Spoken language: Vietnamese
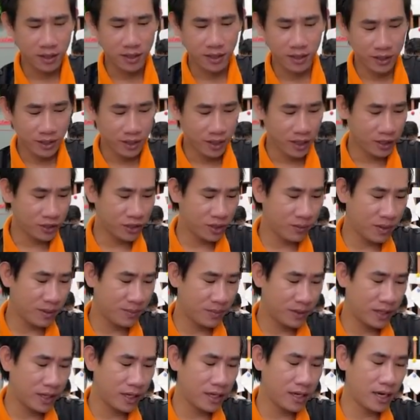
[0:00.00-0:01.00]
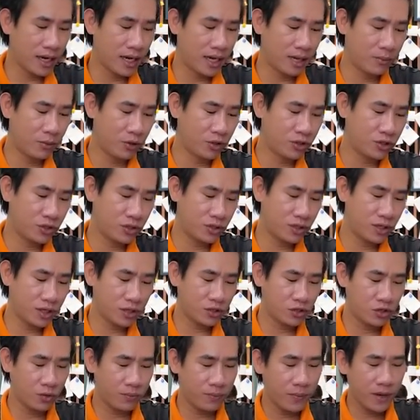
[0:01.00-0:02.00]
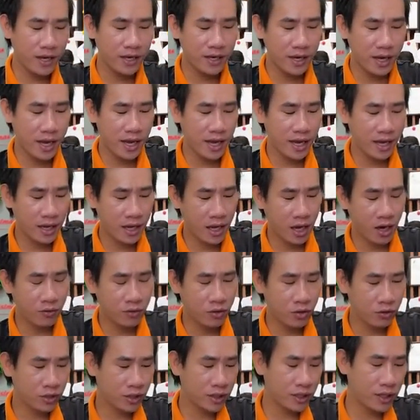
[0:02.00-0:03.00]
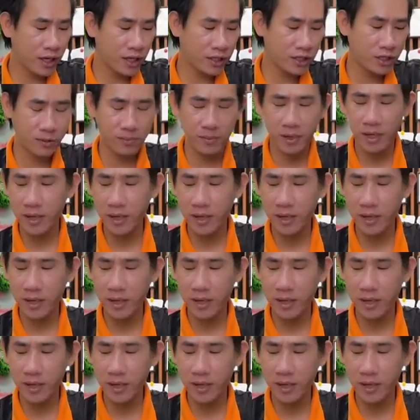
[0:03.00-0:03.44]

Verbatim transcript: thì à, trước mặt mình đây là một chiếc súp SE Audio Technics